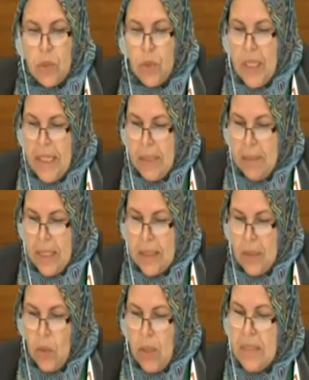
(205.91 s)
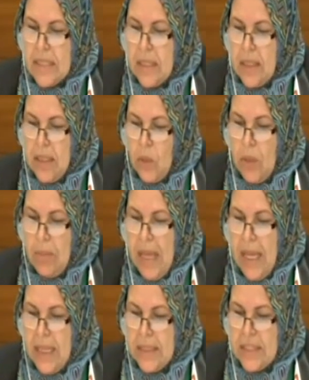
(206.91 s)
ودور العبادة والمصانع
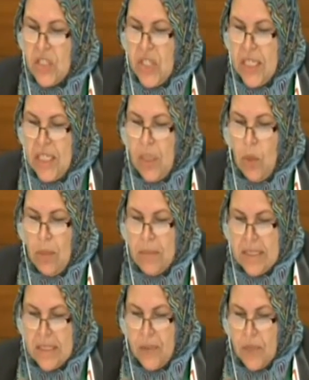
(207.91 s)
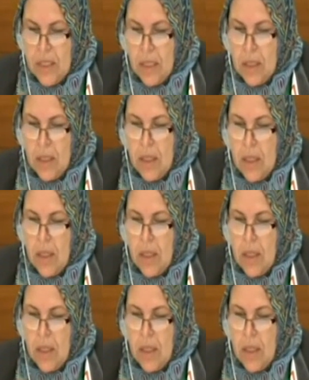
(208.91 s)
والمحال التجارية والمصرفية